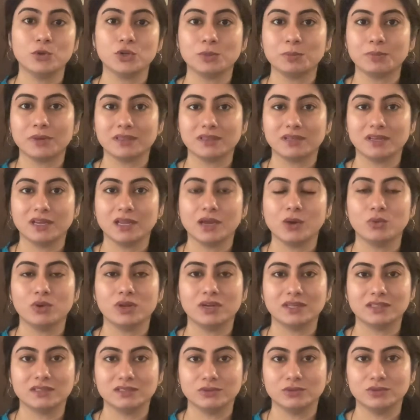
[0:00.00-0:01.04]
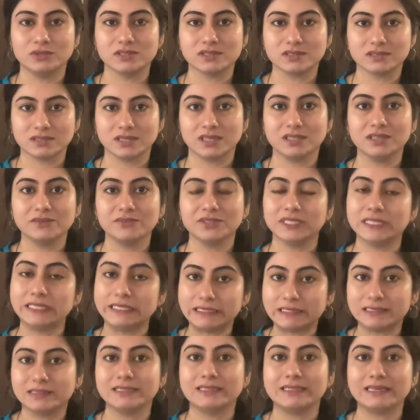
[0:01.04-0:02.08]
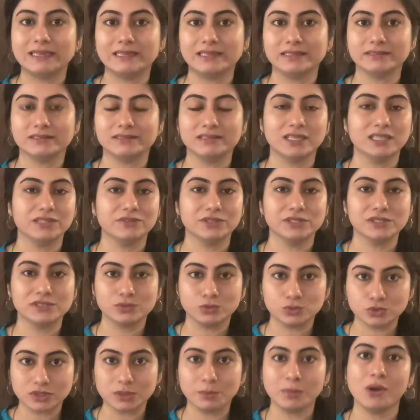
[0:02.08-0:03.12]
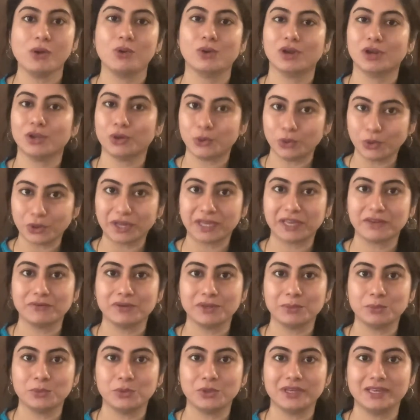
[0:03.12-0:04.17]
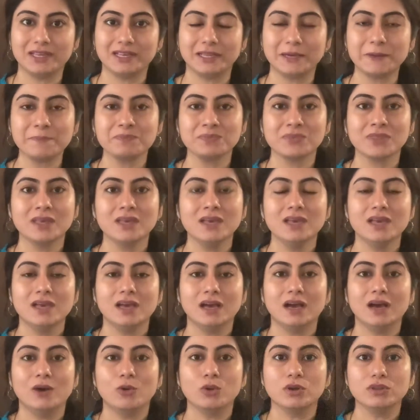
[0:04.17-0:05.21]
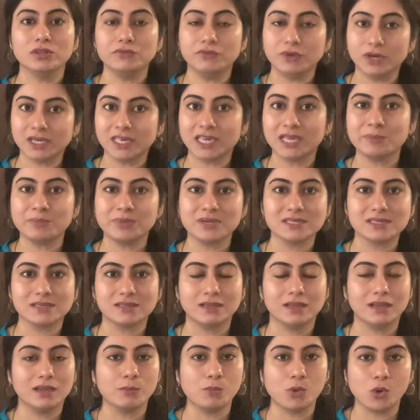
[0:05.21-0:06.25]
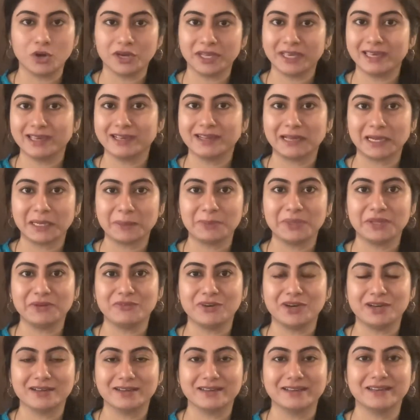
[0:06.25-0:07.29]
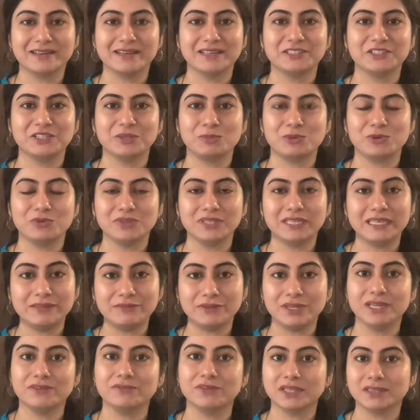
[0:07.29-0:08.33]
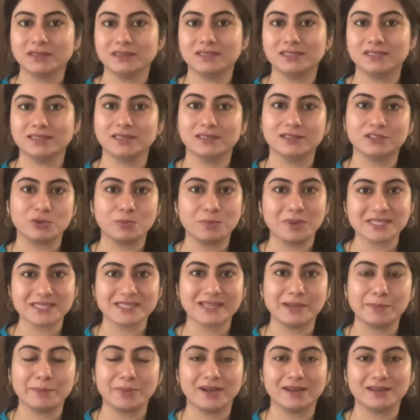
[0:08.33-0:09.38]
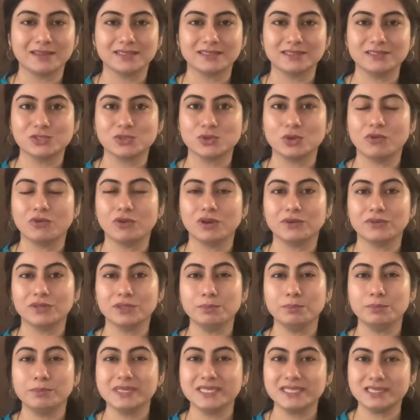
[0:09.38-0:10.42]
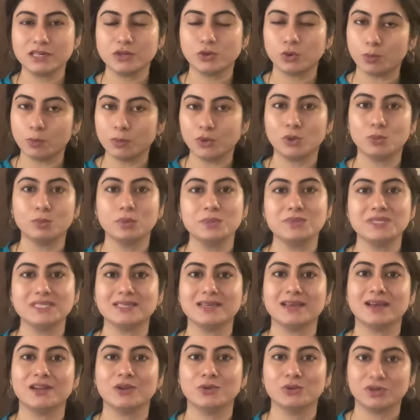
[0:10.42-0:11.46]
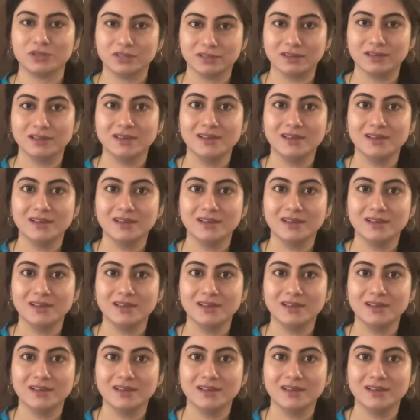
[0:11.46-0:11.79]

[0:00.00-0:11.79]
மட்டும் பார்த்தீங்கன்னா அவங்களுக்கு அந்த ஒரு சதை வந்து இருந்துகிட்டே இருந்தது அது வந்து சுத்தமாக அவங்களால குறைக்கவே முடியல அவங்க வந்து ஒர்க்கிங் பர்சன்னால மார்னிங்கே கிளம்பிடுவாங்க அதுக்கப்புறம் வந்து ஈவினிங் வந்துட்டு அதுக்கப்புறம் பசங்க பார்க்கறது ஸோ அவங்களுக்கு வந்து பிஸி ரொம்ப ரொம்ப பிஸியான ஒரு